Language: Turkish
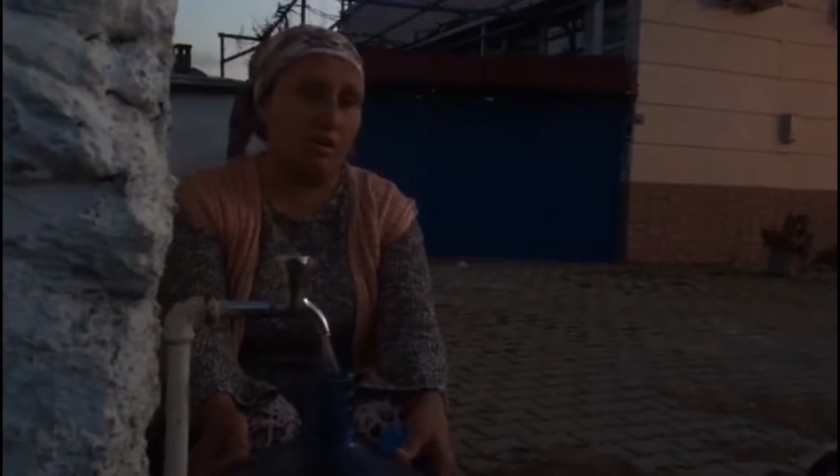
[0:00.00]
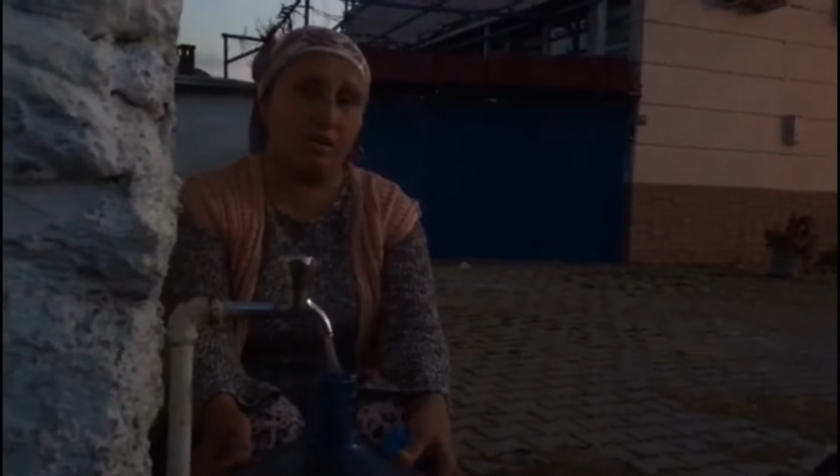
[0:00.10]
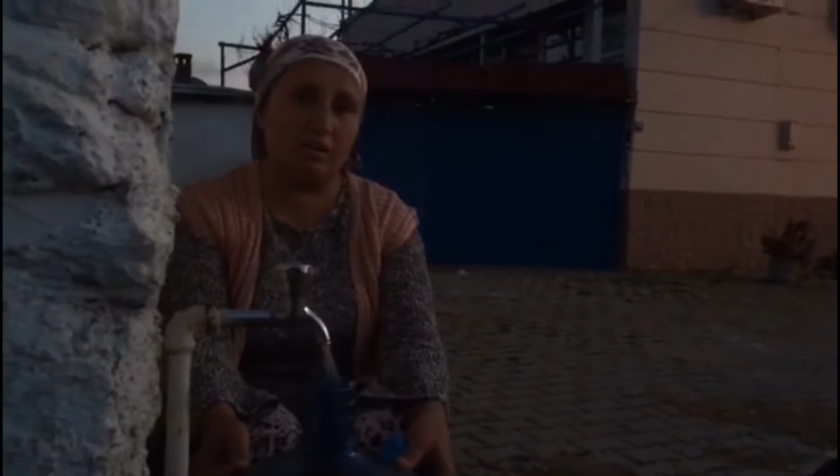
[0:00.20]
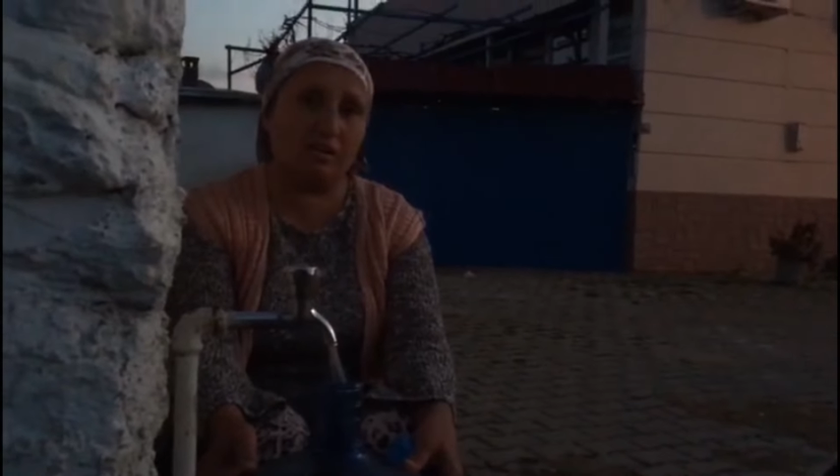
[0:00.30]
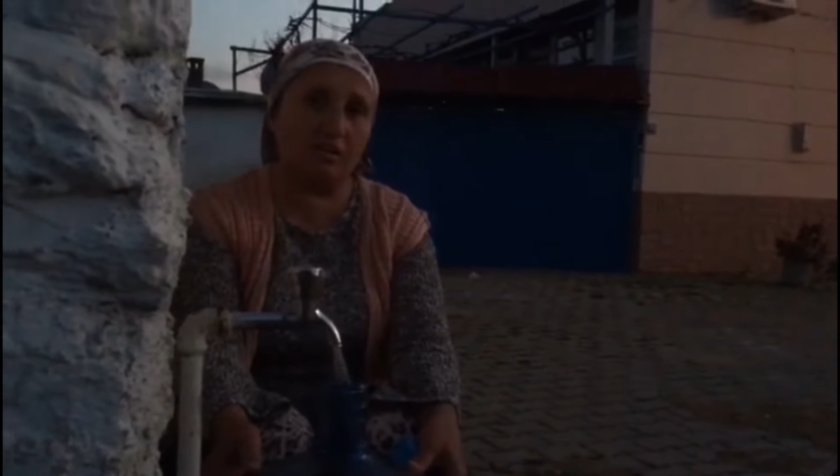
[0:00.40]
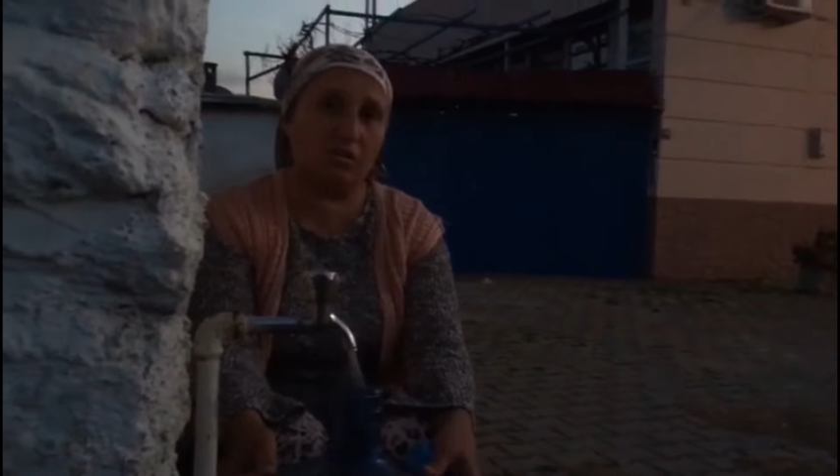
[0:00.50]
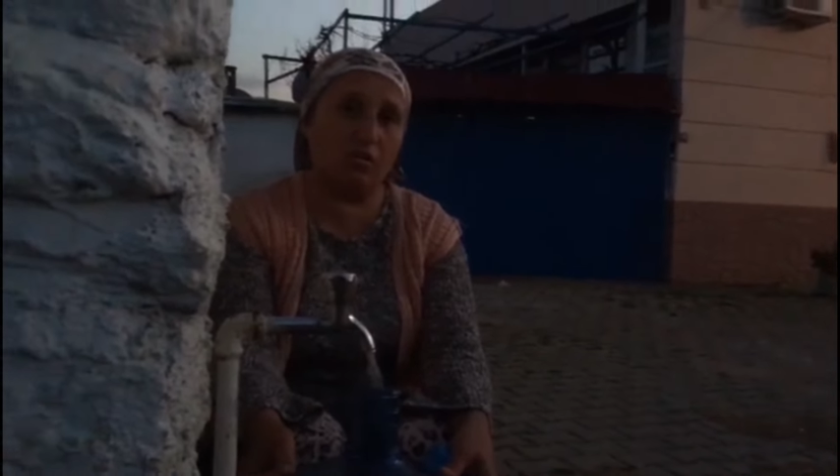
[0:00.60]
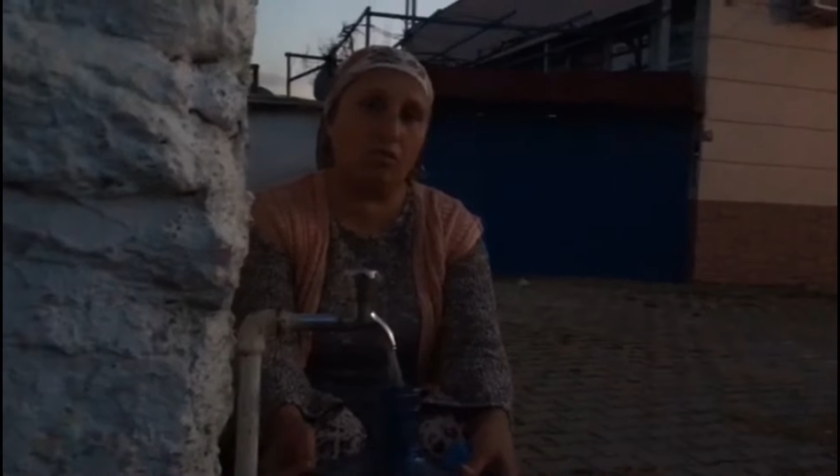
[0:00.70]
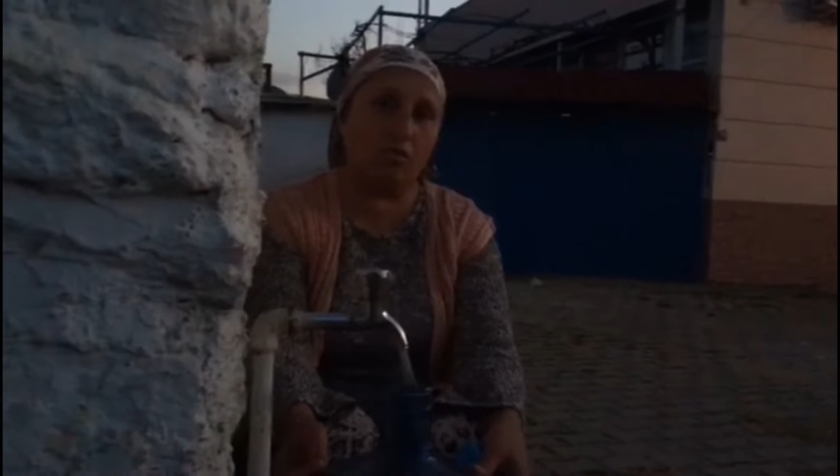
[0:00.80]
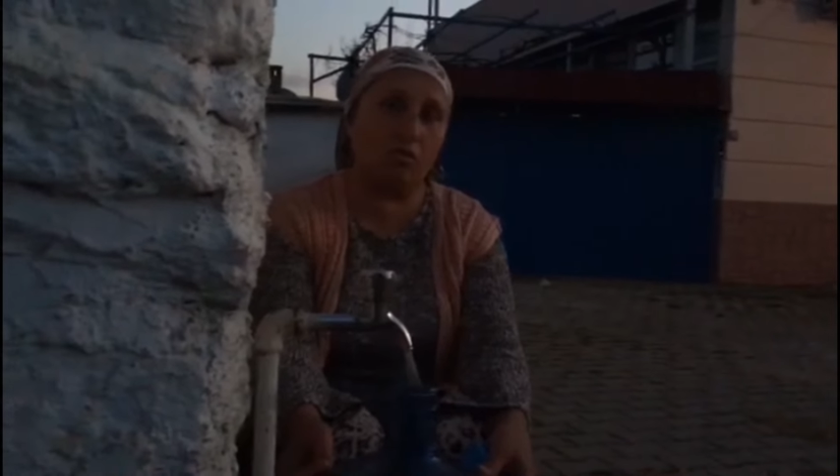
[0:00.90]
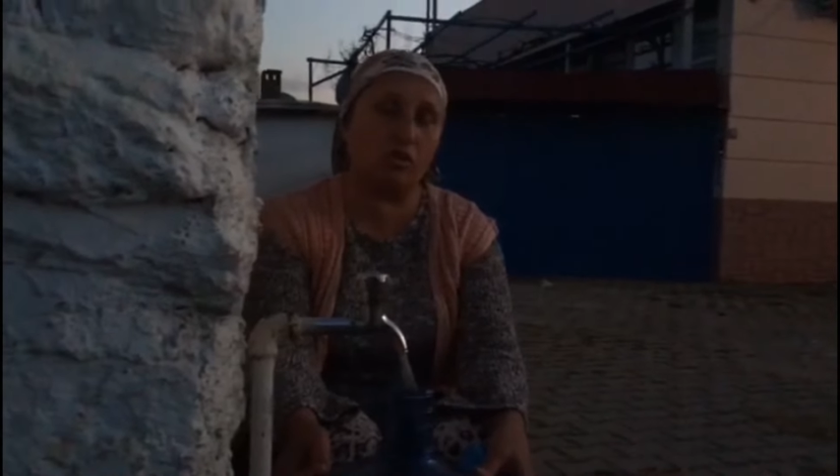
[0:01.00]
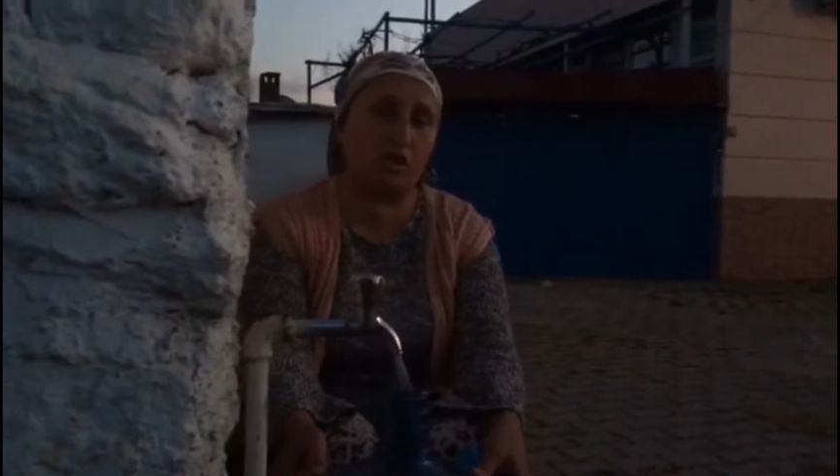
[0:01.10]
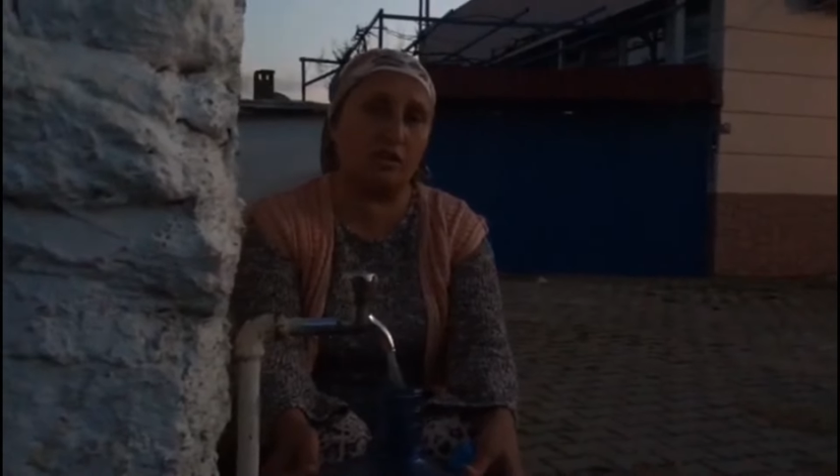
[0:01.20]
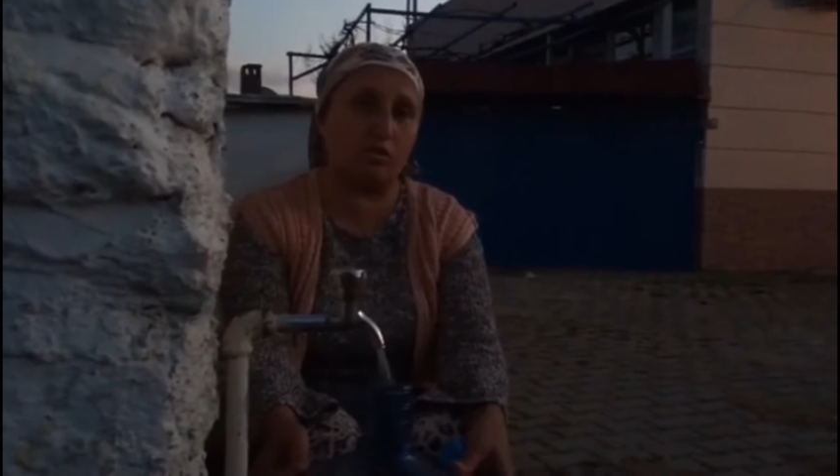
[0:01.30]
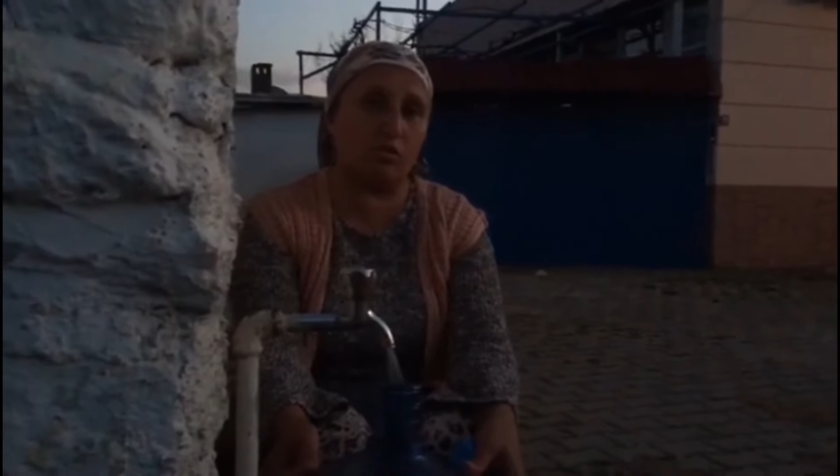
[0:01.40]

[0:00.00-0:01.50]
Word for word: Ee, Ocaklı